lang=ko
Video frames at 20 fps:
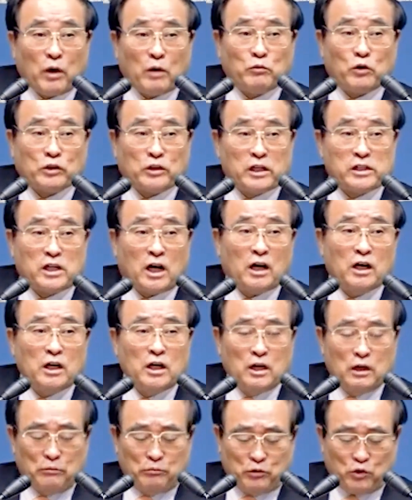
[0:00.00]
왜 못하냐?
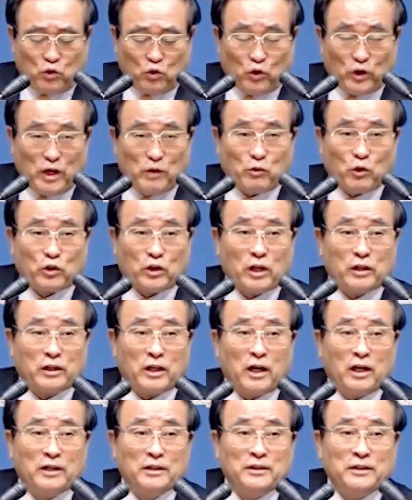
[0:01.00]
피곤해
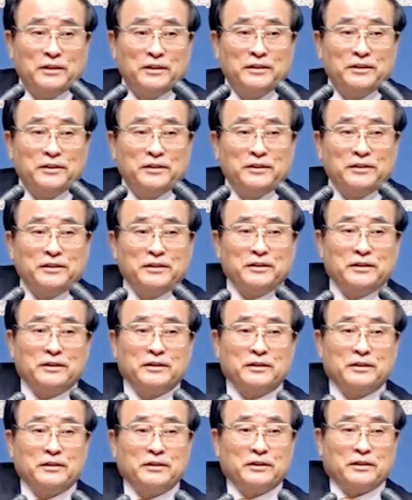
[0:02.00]
못한다.
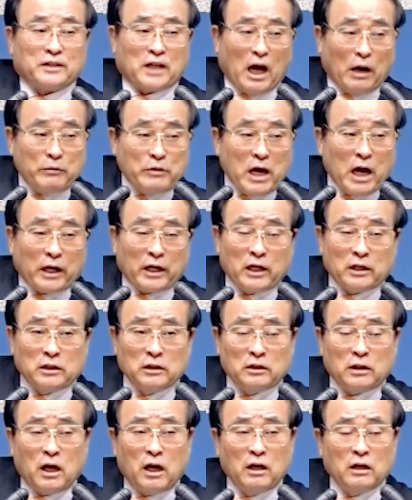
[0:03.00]
잠이 안
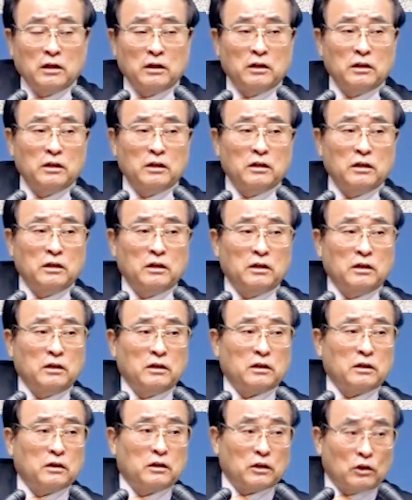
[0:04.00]
깨진다.
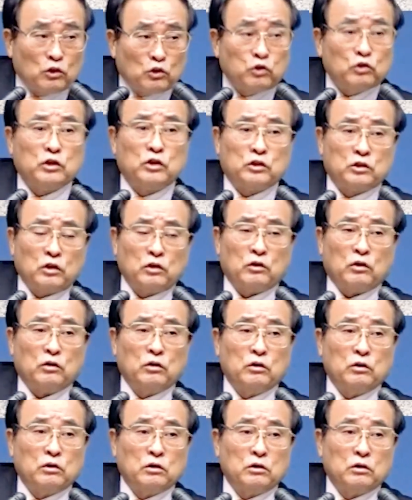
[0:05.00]
그럴 수도 있어요.
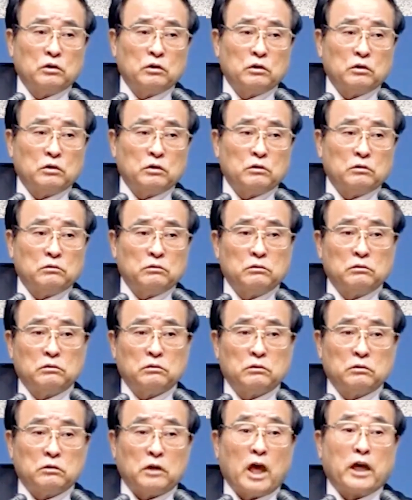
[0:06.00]

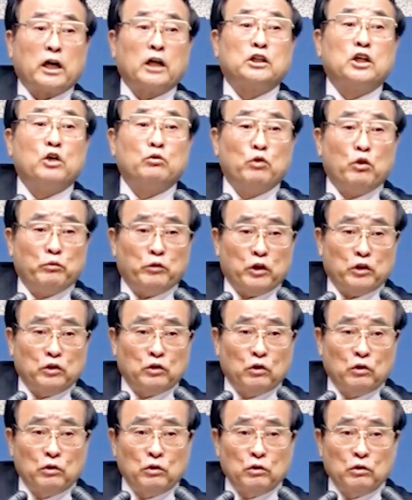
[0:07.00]
나이가
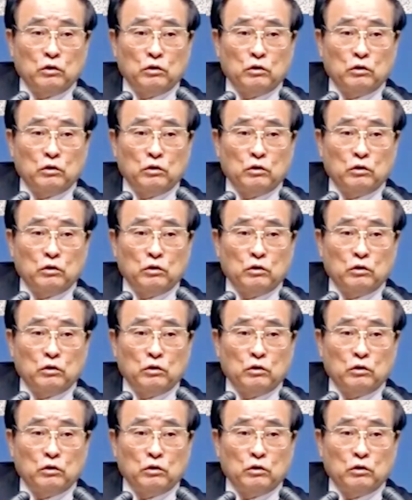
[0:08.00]
젊으면요.